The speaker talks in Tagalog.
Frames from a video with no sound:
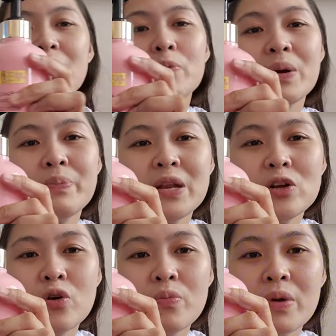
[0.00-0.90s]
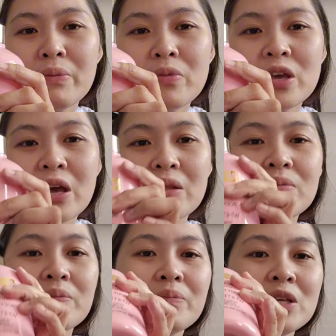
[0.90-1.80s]
Pero pag pinag-combine mo yan,
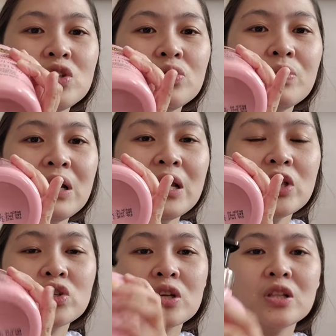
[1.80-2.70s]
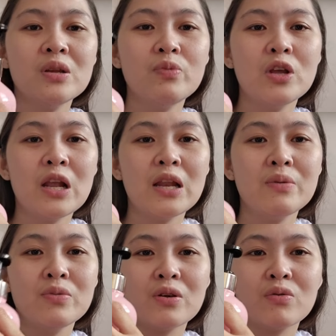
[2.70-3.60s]
medyo maliit siya. Tinan mo
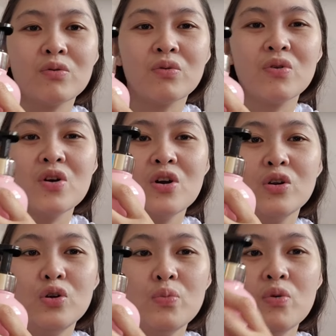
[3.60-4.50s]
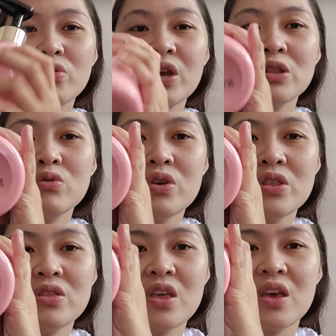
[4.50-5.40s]
ilalim yan, oo. Lubog. Ito
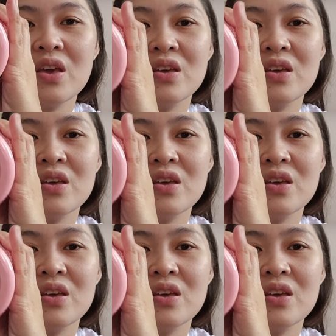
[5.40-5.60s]
hindi.